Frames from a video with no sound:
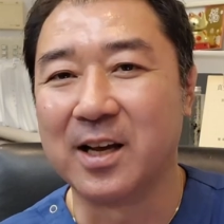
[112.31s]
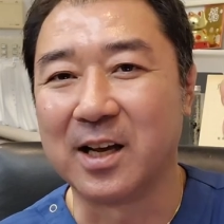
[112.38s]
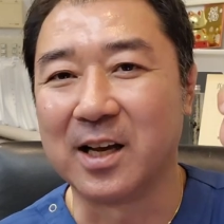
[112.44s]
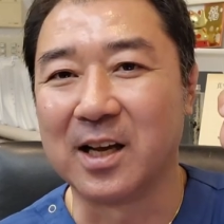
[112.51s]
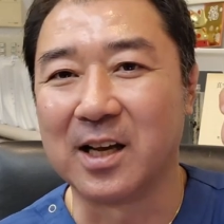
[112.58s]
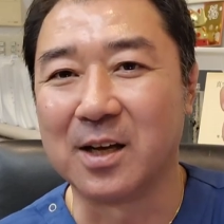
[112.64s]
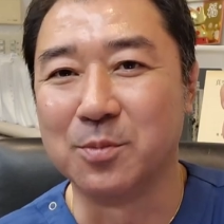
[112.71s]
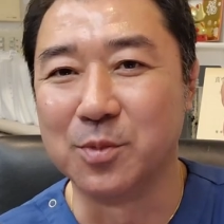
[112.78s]

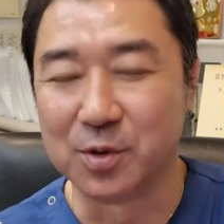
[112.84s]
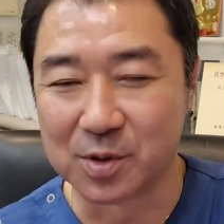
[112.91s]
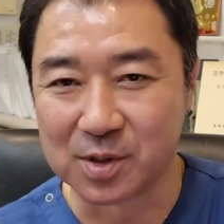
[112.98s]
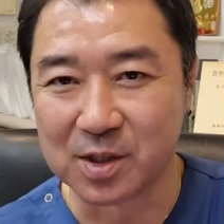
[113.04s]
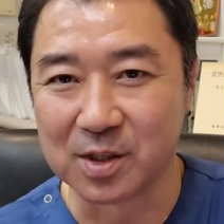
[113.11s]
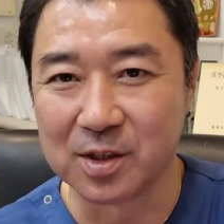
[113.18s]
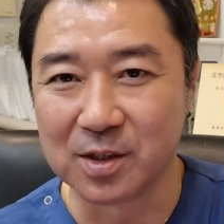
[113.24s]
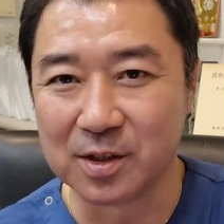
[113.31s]
えー、むっ
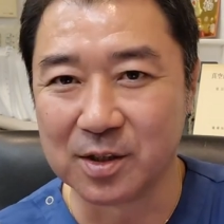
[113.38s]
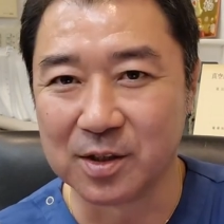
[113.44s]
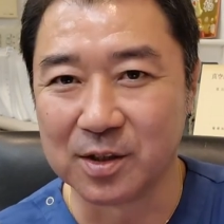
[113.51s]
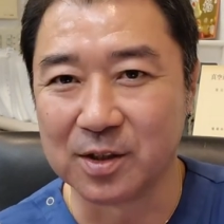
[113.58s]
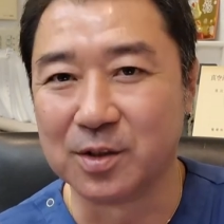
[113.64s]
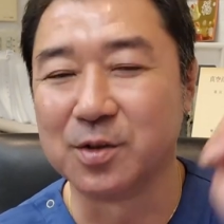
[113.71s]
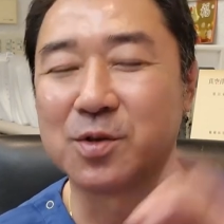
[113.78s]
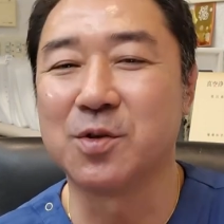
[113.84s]
つ
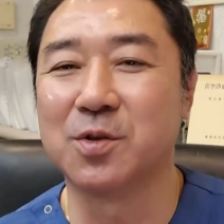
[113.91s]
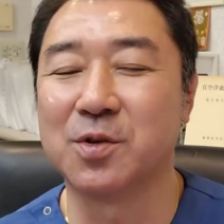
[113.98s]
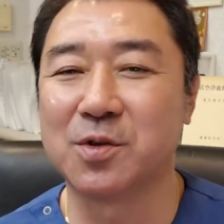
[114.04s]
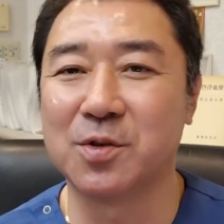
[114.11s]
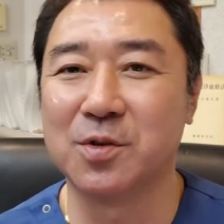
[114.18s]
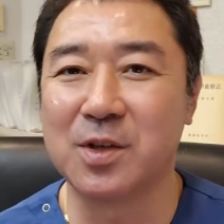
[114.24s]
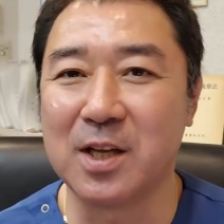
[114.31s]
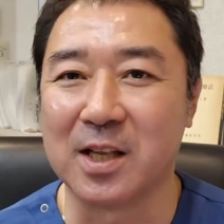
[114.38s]
の症
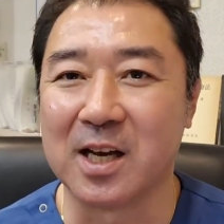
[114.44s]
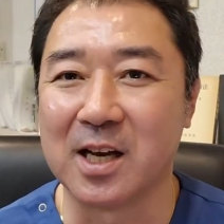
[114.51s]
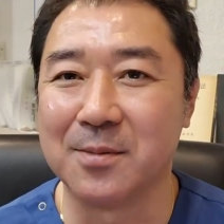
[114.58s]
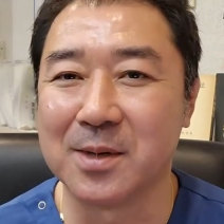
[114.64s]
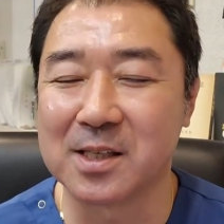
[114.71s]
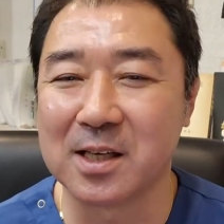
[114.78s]
状に悩ま